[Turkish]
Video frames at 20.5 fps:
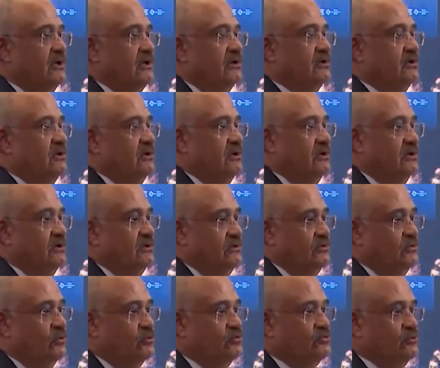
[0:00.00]
e,
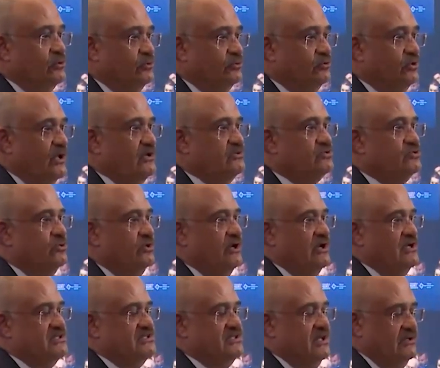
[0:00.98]
yolculuktan
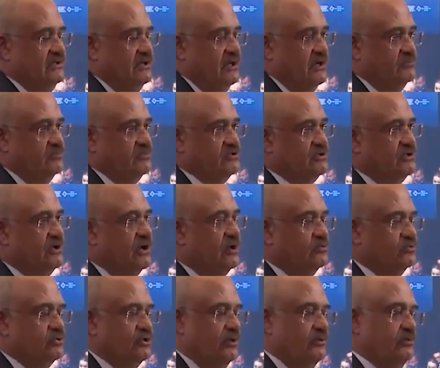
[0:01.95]
sonra insanlarımız
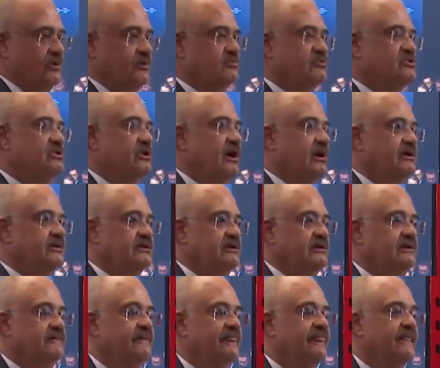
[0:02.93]

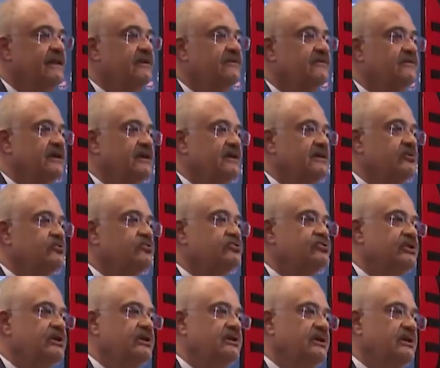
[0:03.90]
kavuşabilmişlerdi. Ve yine o
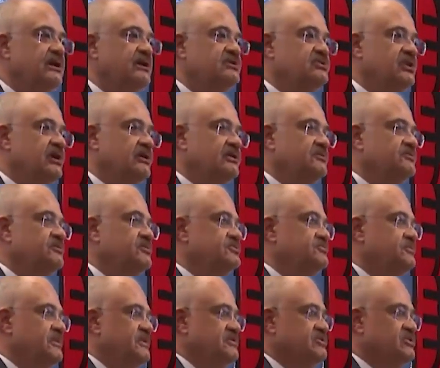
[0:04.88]
sırada
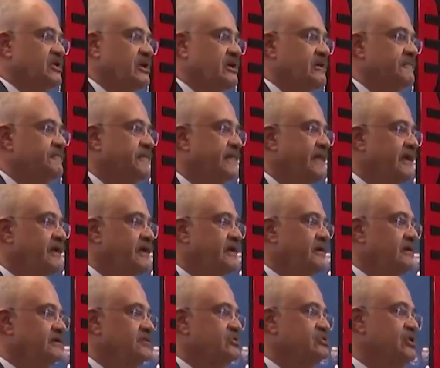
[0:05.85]
yaşadığımız bir şey
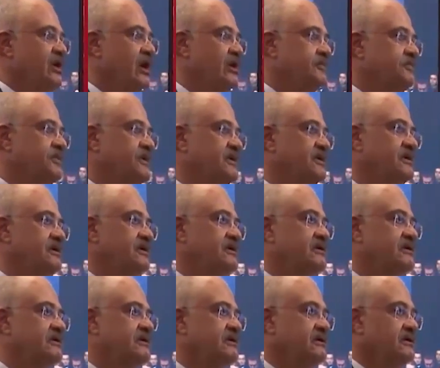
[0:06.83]
çarpık
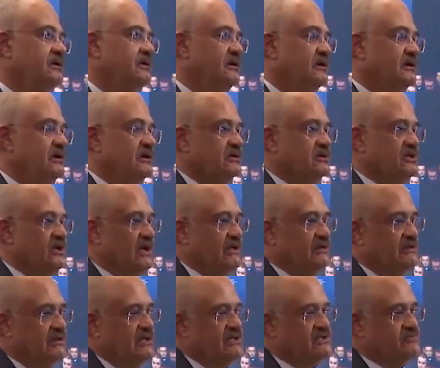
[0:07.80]

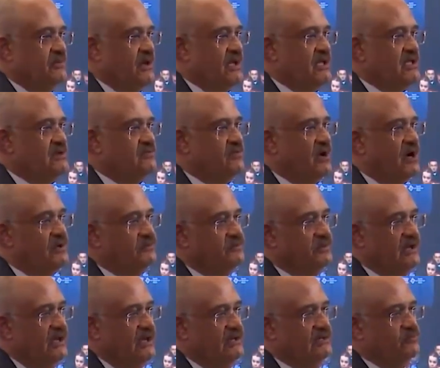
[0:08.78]
kentleşme, imar
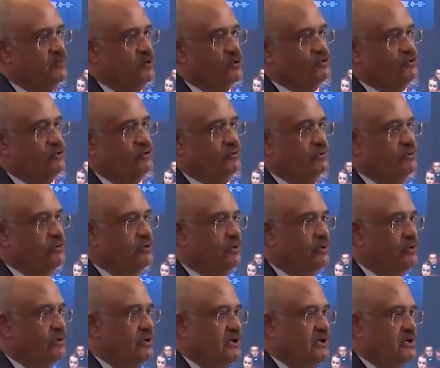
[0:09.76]
planı
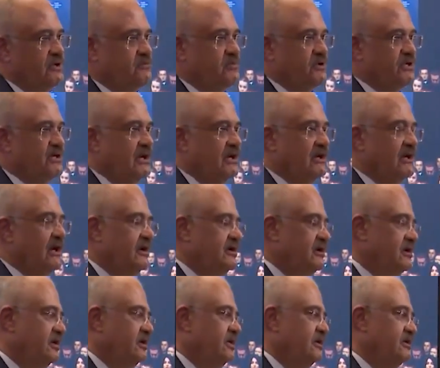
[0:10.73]
bozukluğu. Binalar
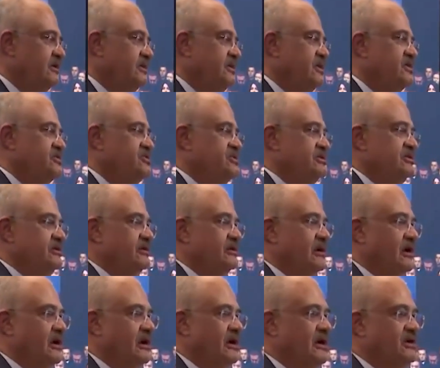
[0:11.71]
yıkıldığı için
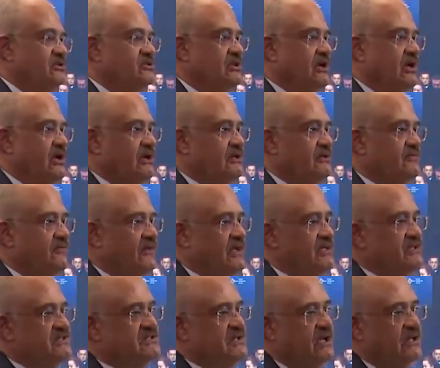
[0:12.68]
araçların ve
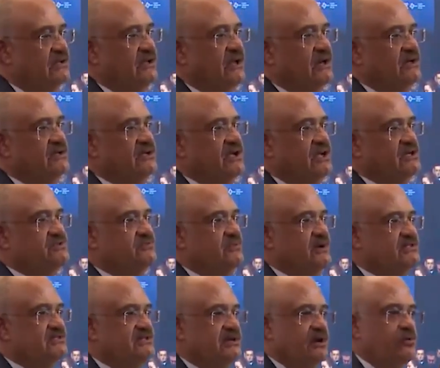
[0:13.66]
insanların
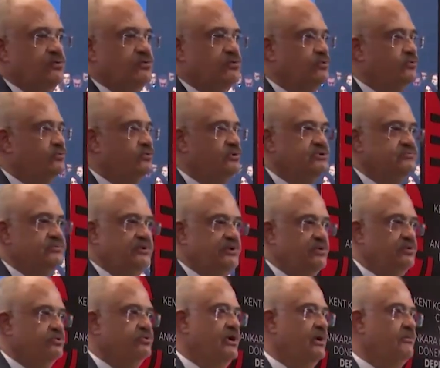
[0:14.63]
geçmesine uygun hiçbir
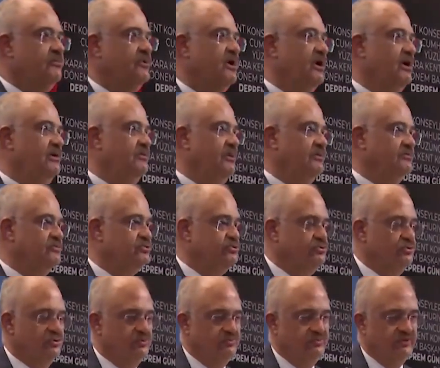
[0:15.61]
ortam kalmamış
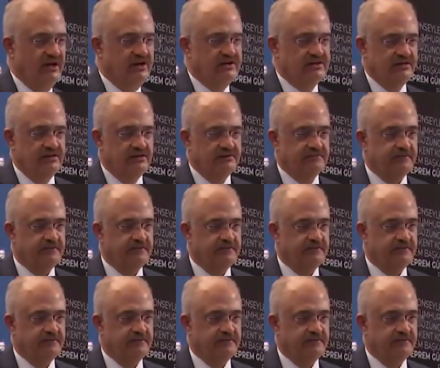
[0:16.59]
durumdaydı